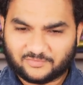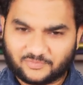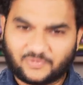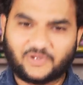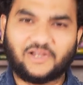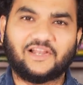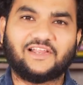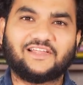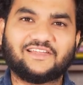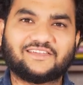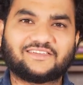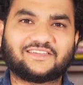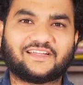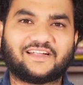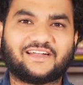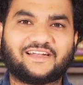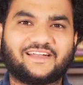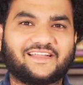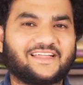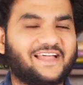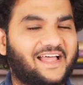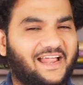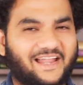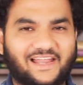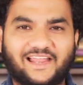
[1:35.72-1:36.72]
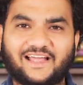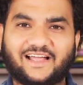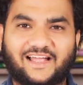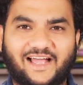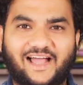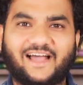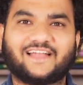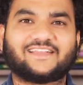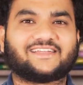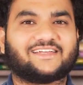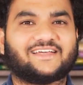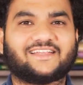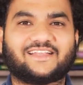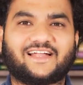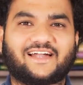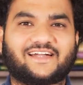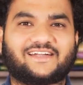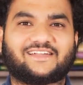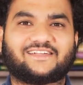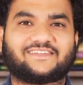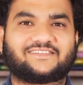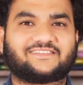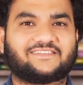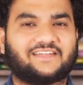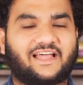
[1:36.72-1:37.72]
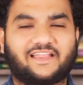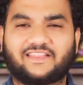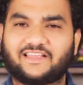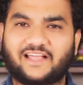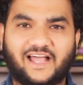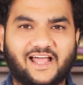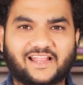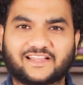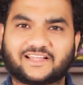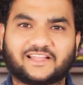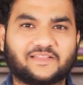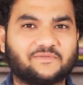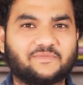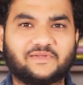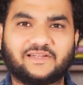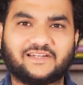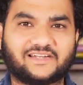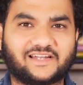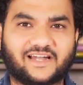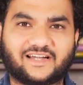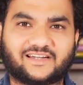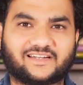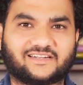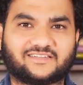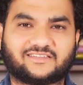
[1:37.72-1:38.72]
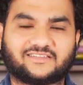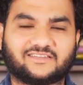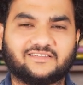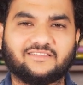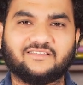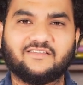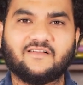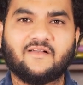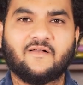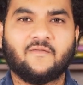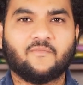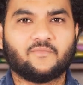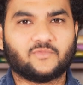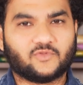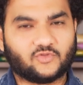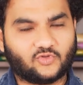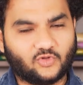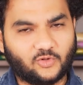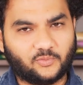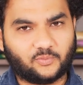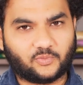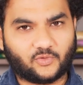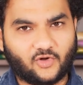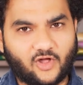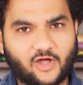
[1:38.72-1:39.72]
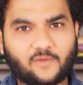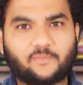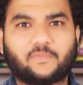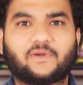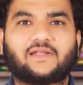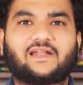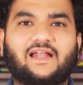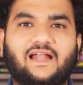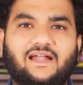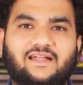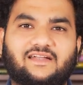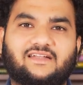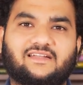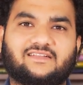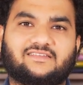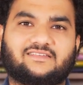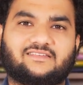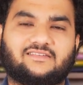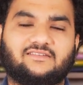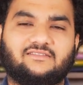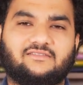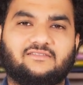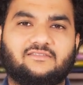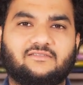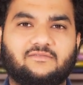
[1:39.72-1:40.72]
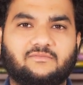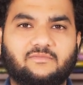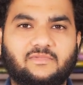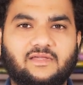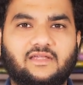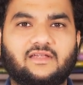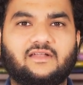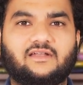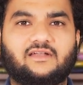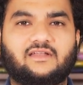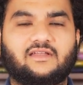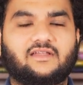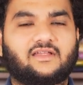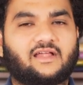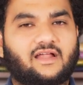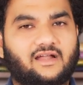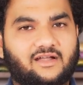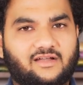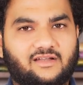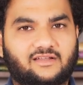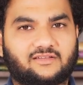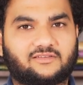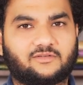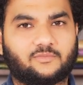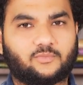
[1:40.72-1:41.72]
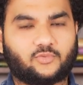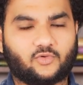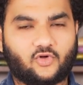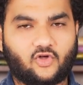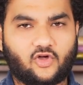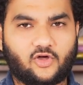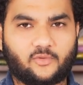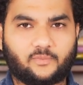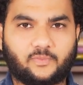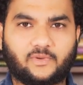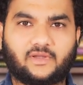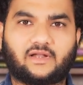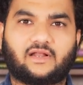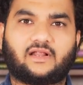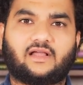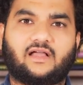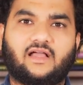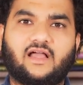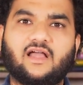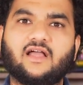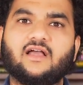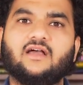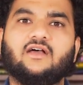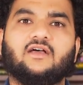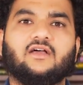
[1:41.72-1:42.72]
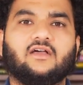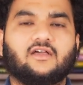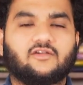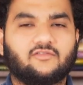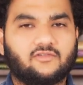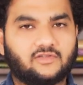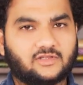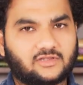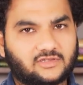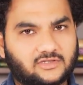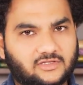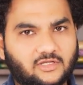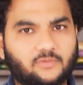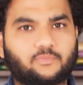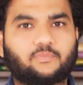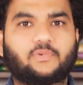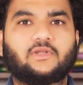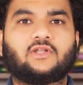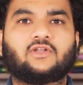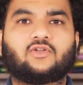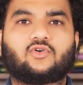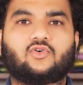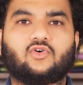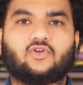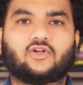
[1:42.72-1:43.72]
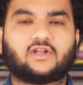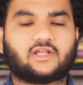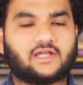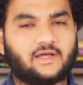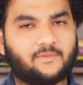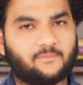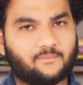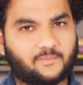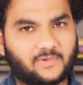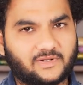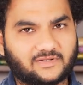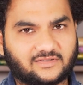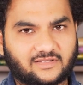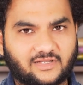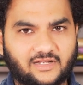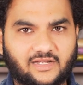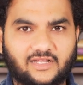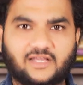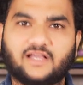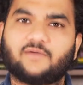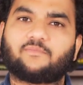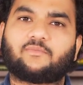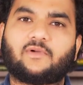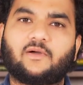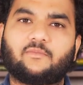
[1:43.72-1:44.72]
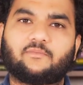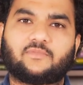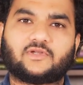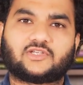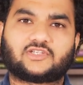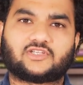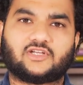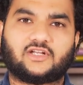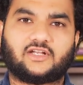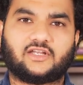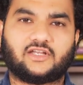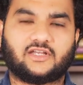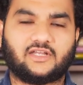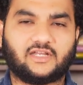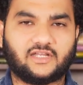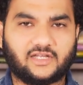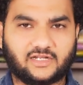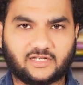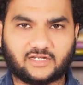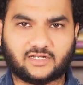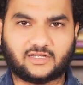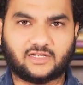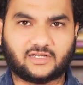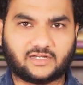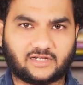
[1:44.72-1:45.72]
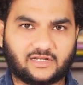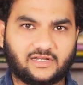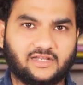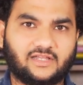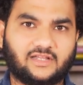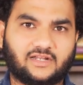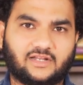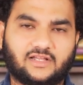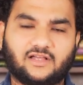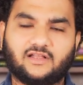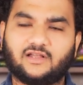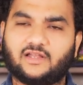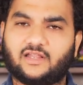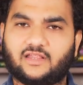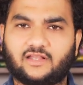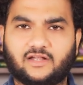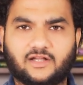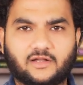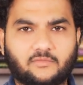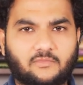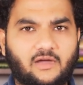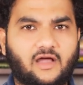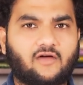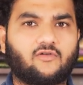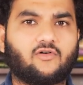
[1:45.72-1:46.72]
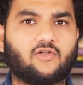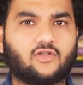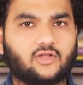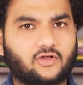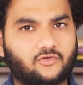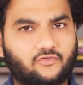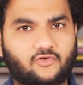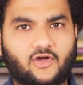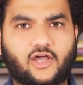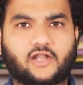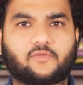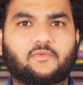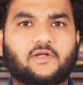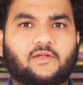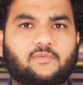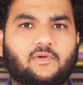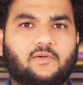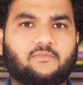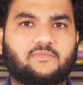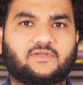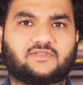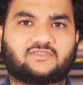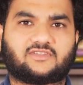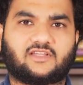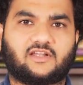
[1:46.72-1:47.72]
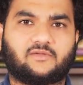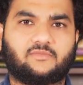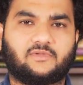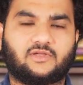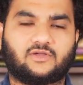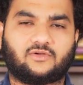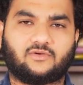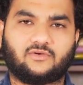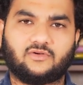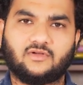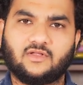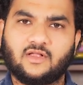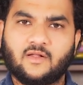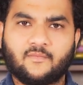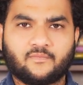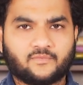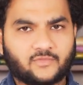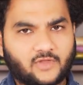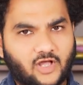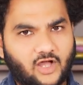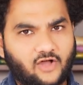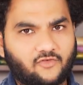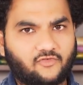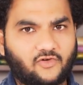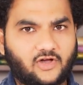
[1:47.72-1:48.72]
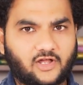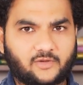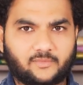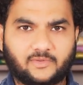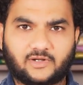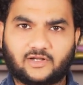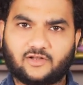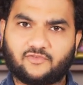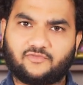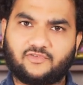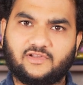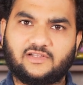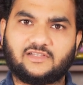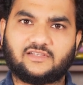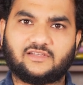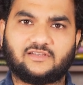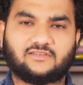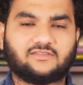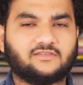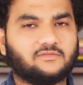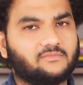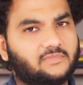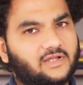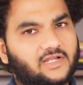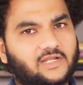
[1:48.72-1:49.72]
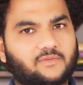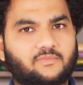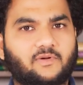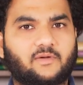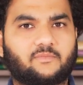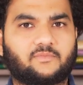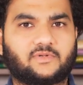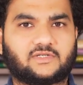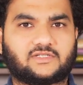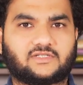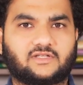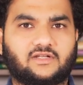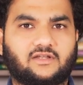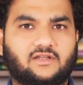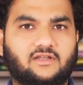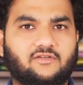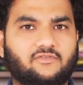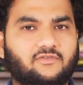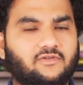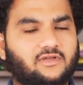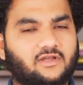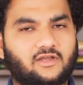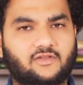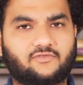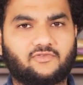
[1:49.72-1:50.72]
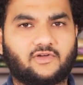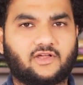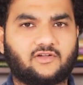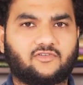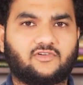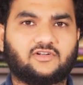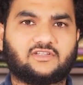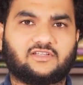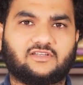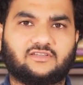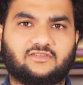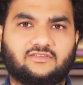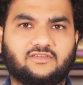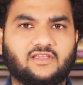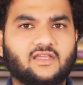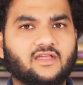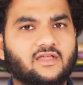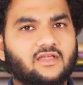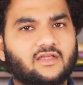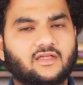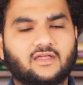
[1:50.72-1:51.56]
ప్లీజ్ అండి అలా కాదు కదా అడ్రస్ అది కాదు కదా మీ ఇంటి అడ్రస్ సో ప్రాపర్ అడ్రస్ మీ ఇంటి అడ్రస్ ప్రాపర్గా విత్ పిన్ కోడ్ కంపల్సరీగా పంపించండి నీట్గా క్లియర్గా లేదంటే మా వాళ్ళు ఒక ఫార్మేట్ పంపిస్తారు మీకు ఆ ఫార్మేట్లో ఫిల్ చేసి మళ్ళీ పంపించండి రీఫార్వర్డ్ చేస్తే